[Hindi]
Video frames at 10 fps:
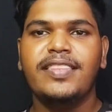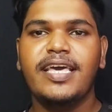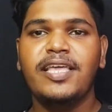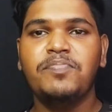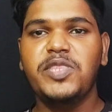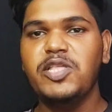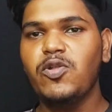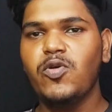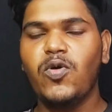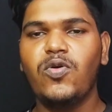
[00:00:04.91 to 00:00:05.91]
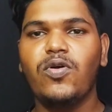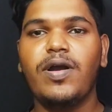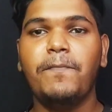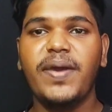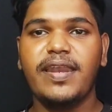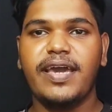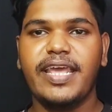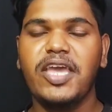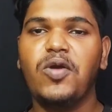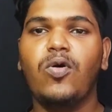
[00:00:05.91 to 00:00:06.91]
देन हम तीनों लोगों को कंपेयर
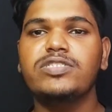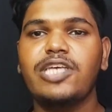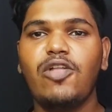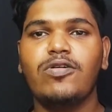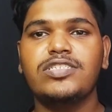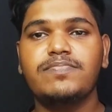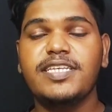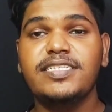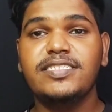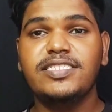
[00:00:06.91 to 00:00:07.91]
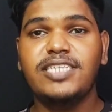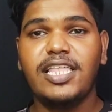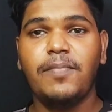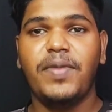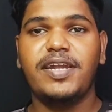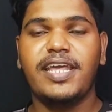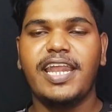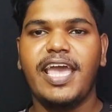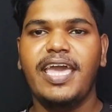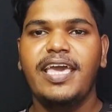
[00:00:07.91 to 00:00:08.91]
करेंगे कौन सा लोगो सबसे ज़्यादा
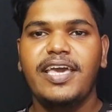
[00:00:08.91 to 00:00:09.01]
बेटर है